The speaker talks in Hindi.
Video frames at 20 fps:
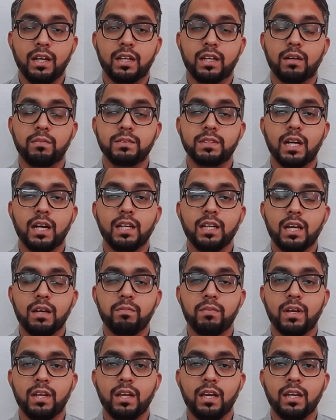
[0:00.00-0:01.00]
रमज़ान के
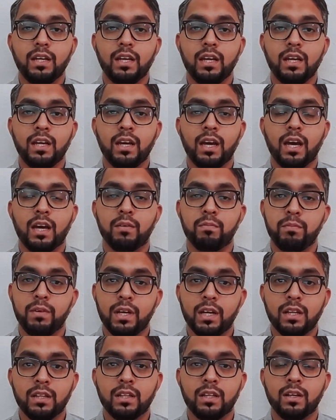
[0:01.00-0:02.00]
महीने की
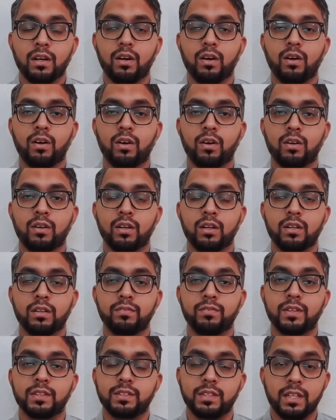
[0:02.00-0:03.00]
अहमियत और
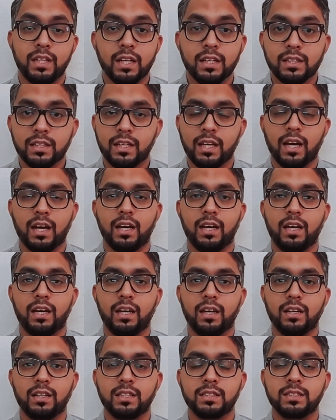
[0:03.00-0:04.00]
फजीलत क्या है
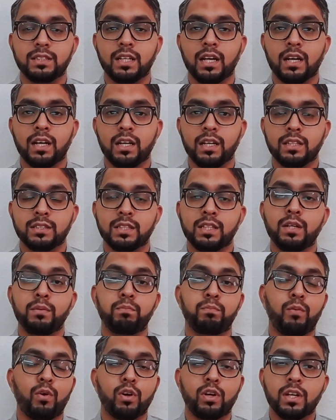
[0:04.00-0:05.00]
इसका इसकी
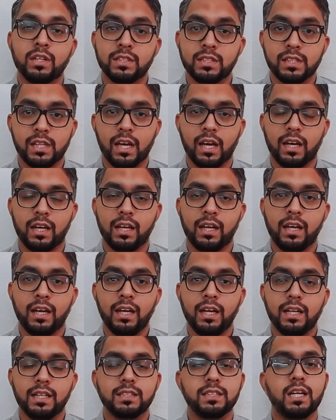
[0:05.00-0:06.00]
इम्पोर्टेंस क्या है
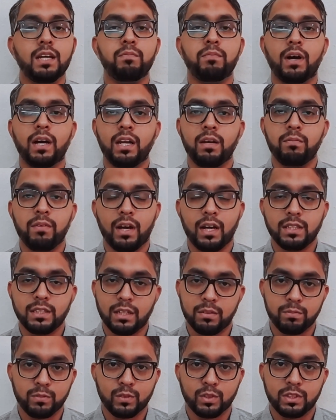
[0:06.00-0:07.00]
इसके बारे में आज
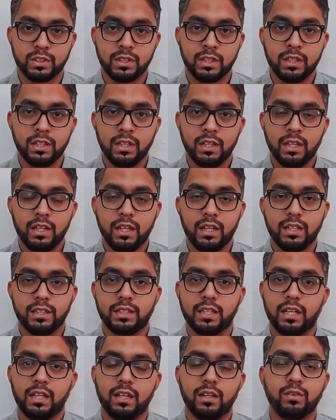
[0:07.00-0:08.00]
हम कुछ इन
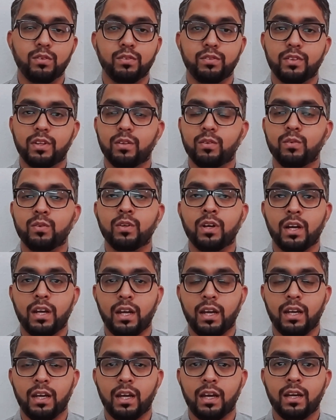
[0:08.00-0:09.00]
गुफ्तु
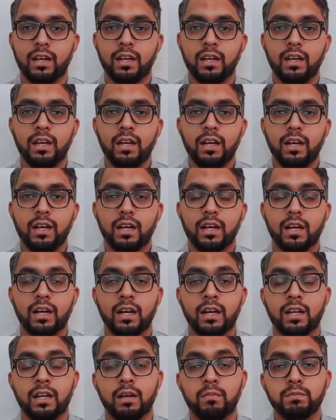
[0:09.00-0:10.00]
करेंगे
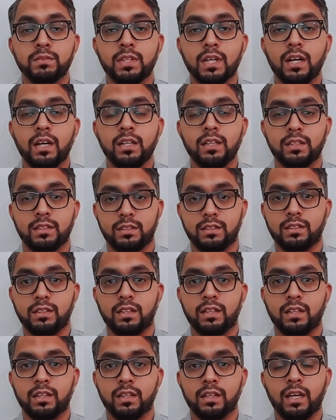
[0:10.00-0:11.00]
रमज़ान
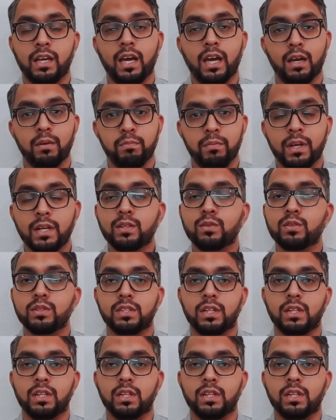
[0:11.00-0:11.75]
की अहमियत को